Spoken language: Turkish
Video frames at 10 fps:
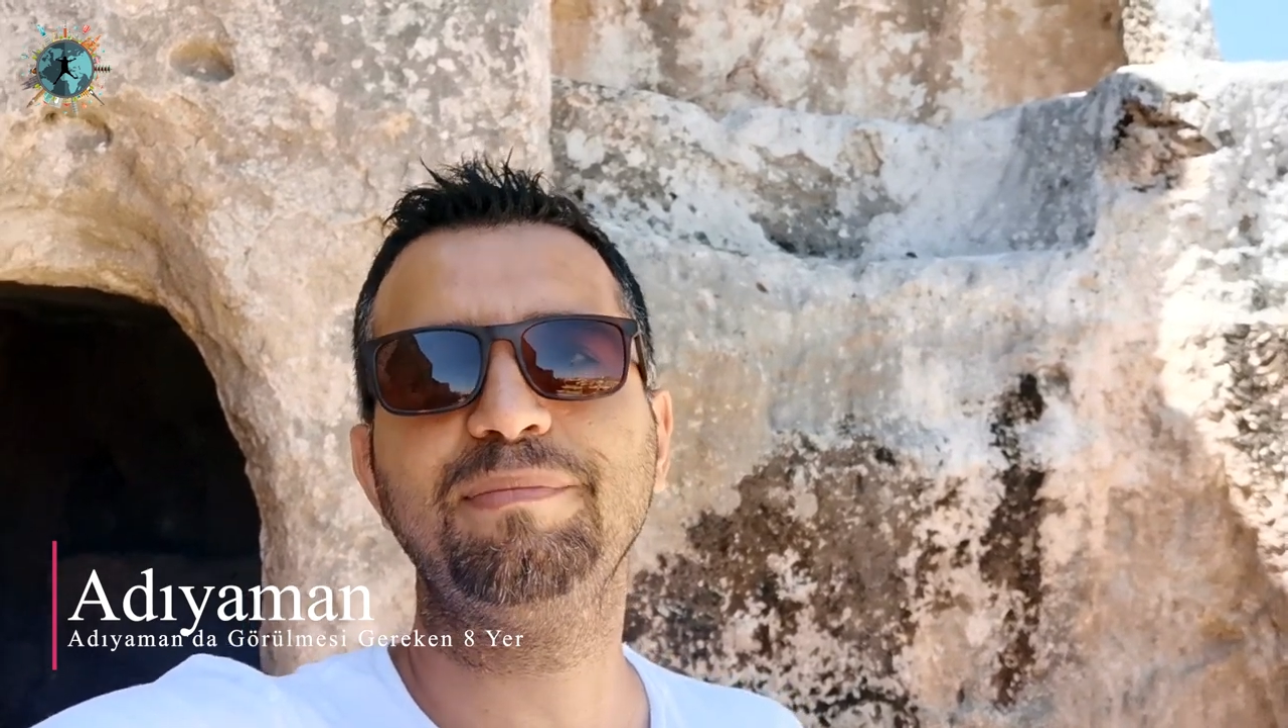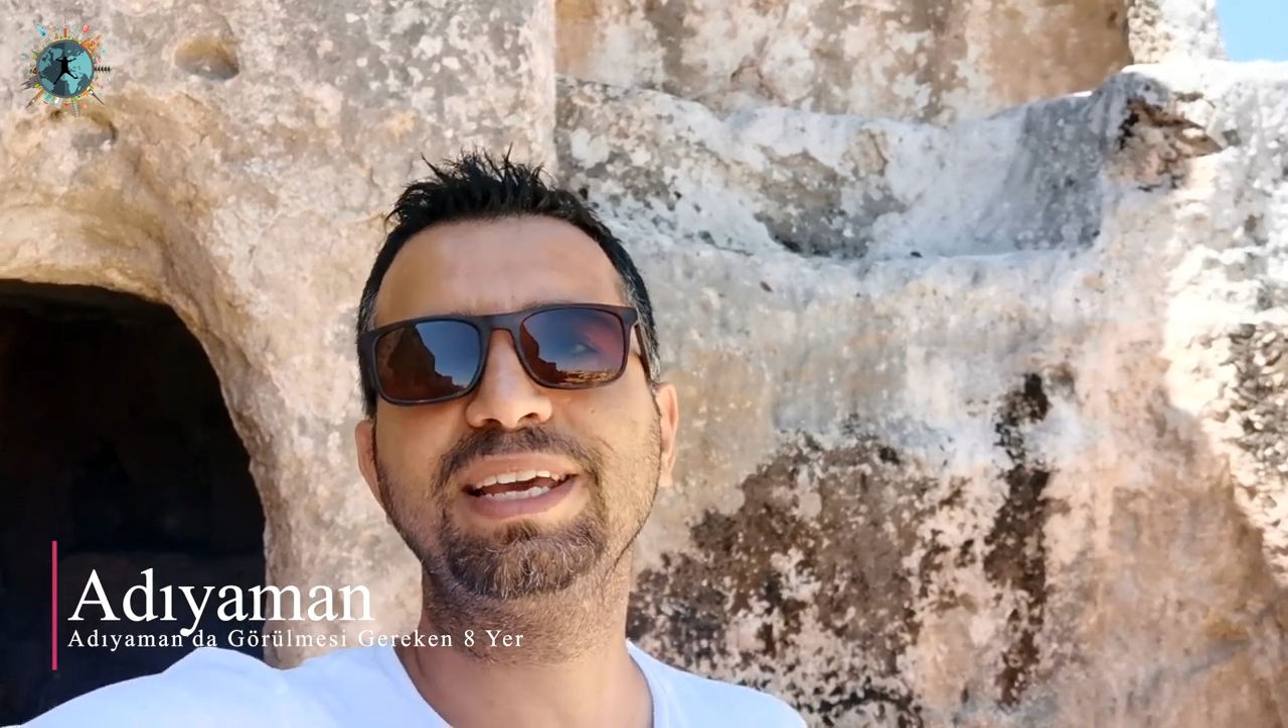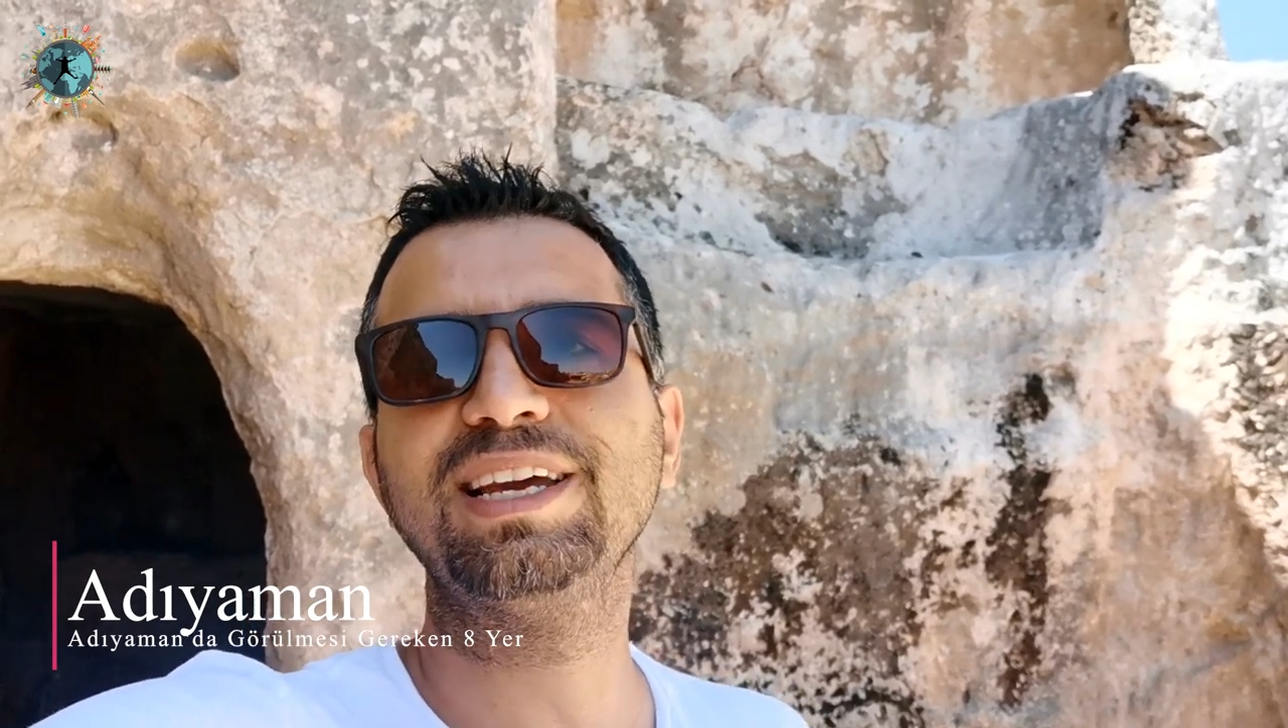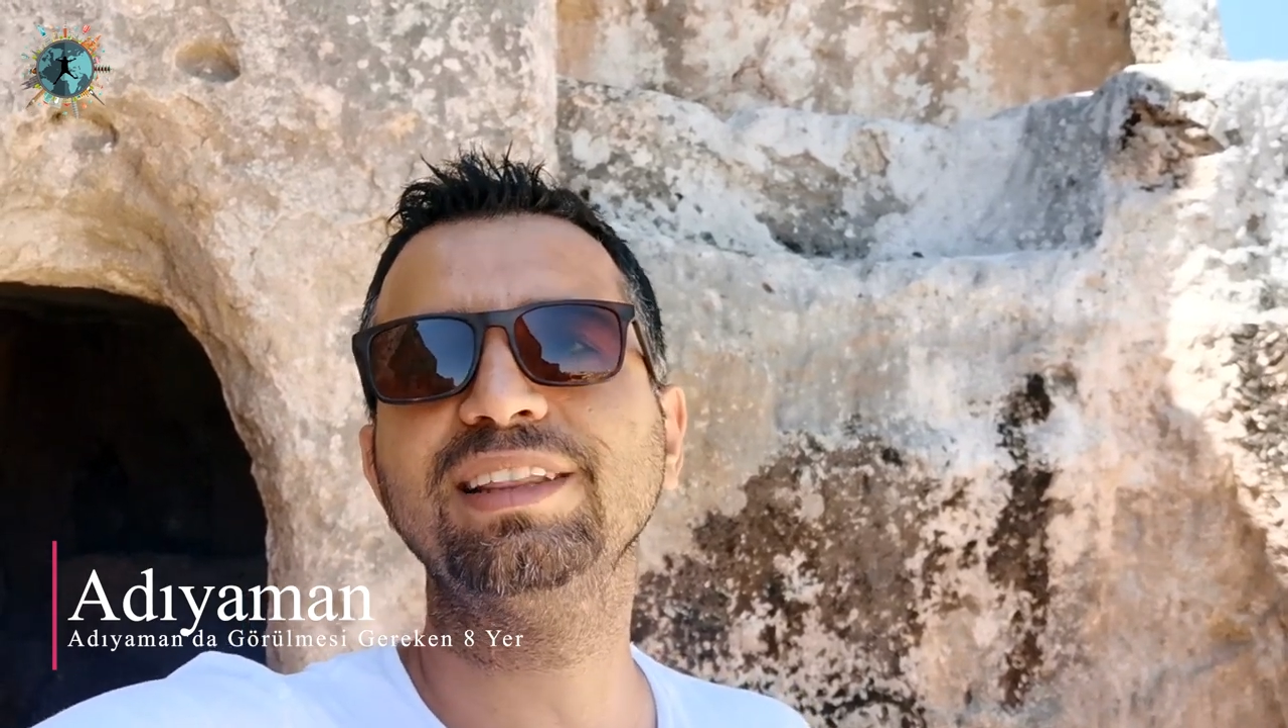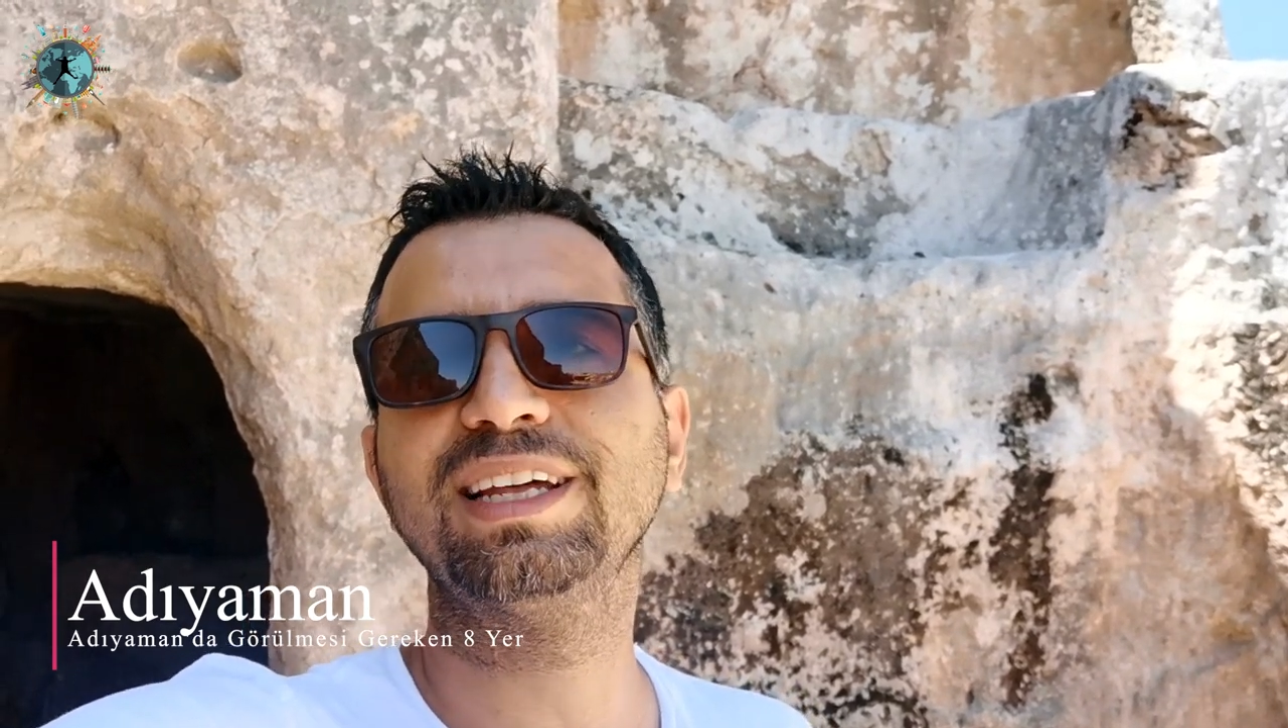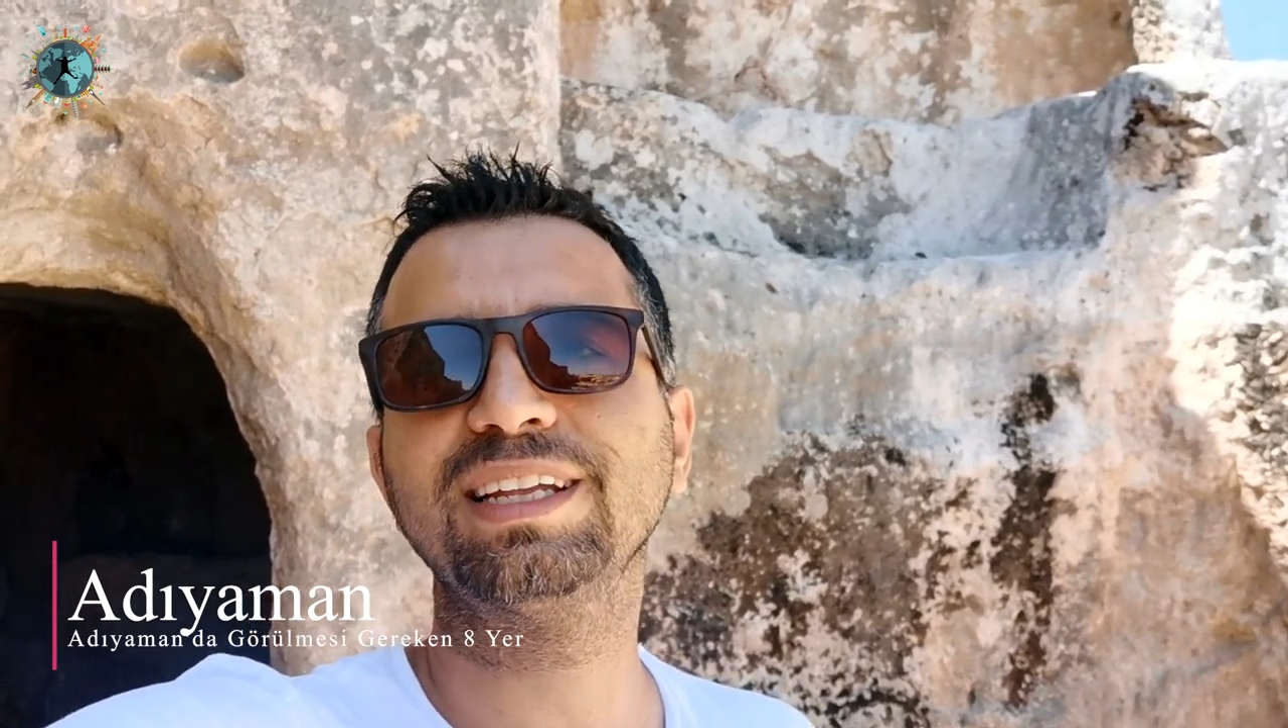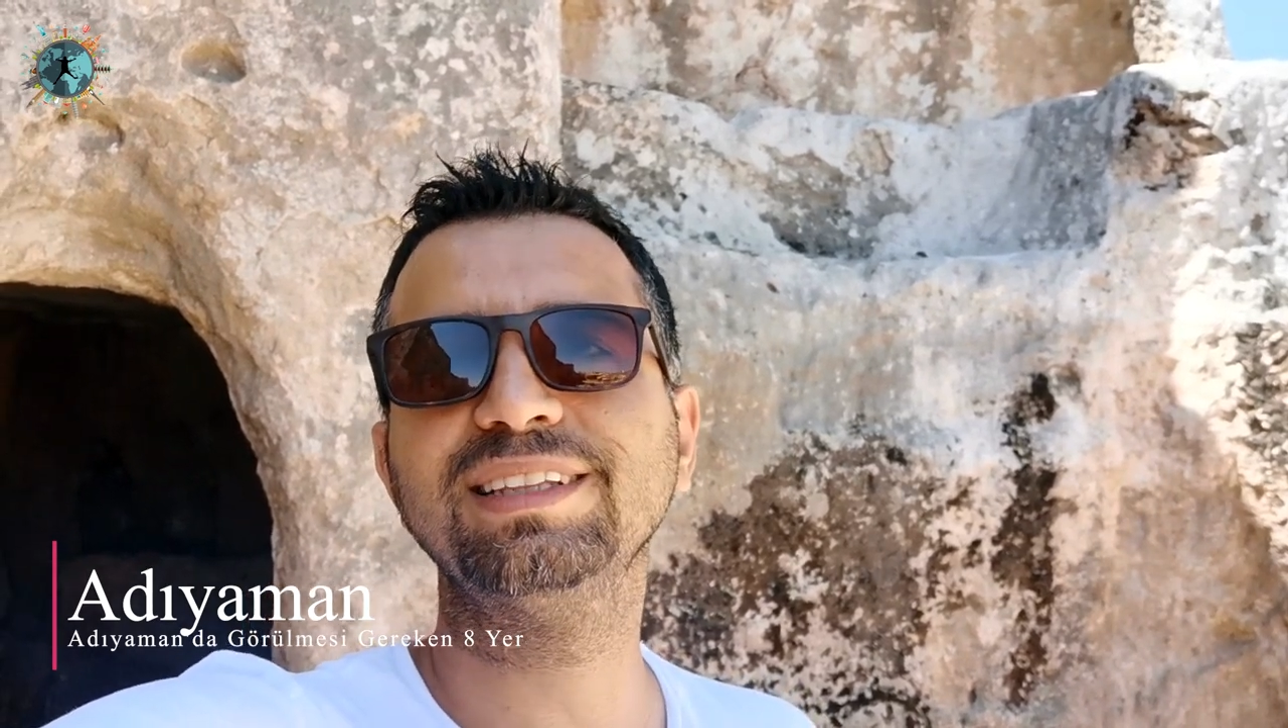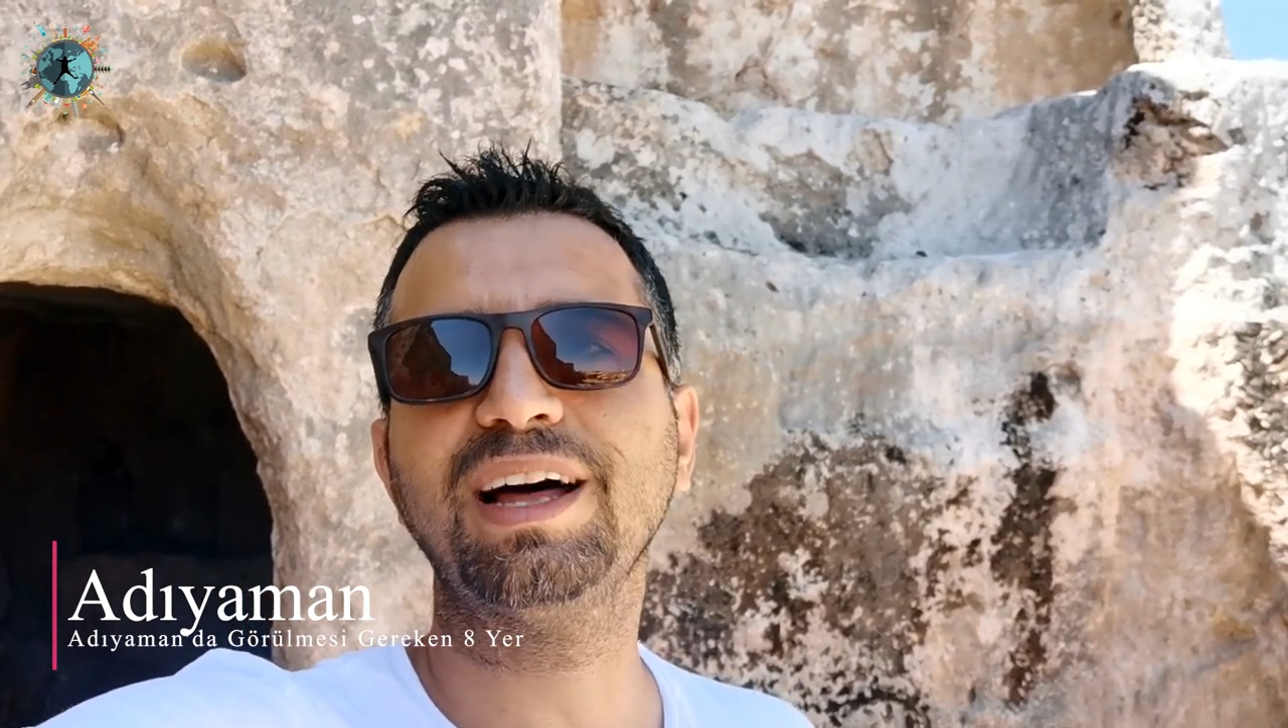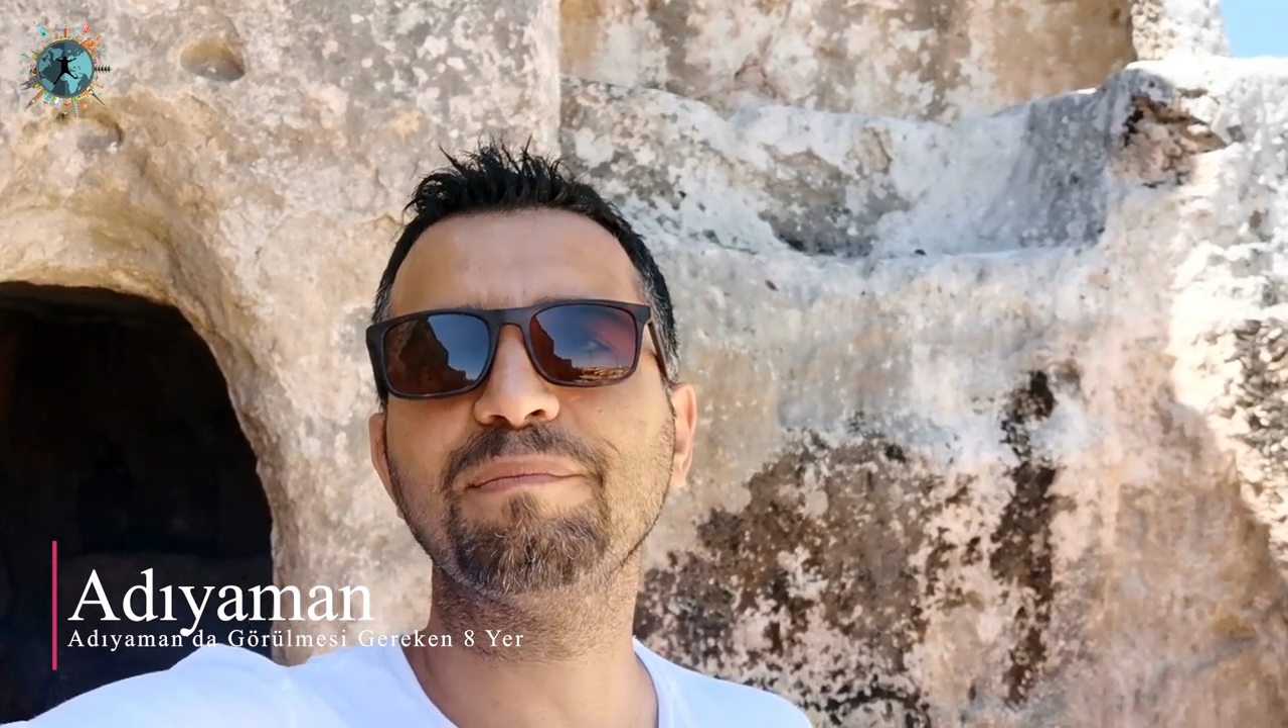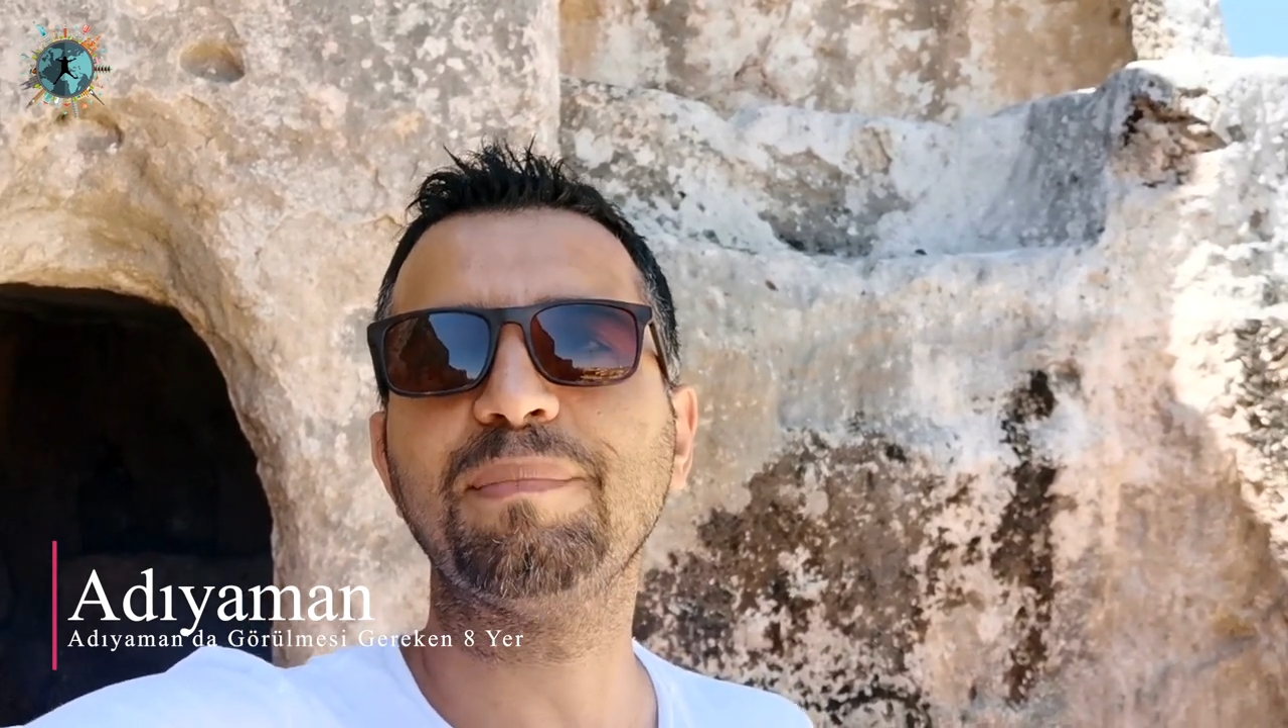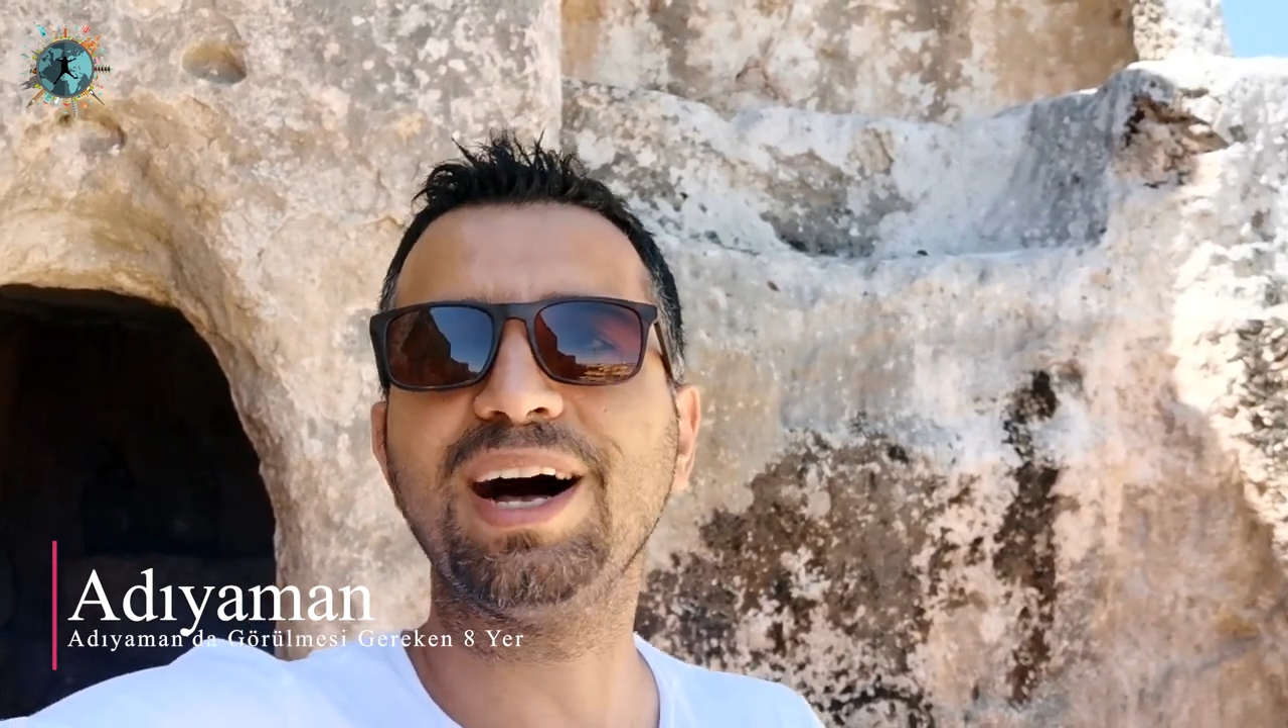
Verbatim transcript: mekanlarından